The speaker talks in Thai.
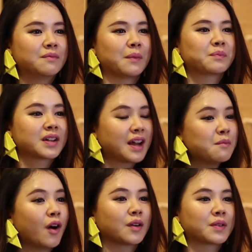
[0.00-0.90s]
แบบให้
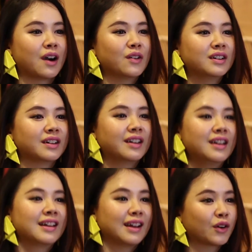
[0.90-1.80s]
เหมาะกับเขาเลย
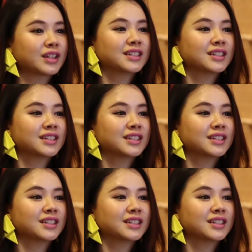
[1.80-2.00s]
เราก็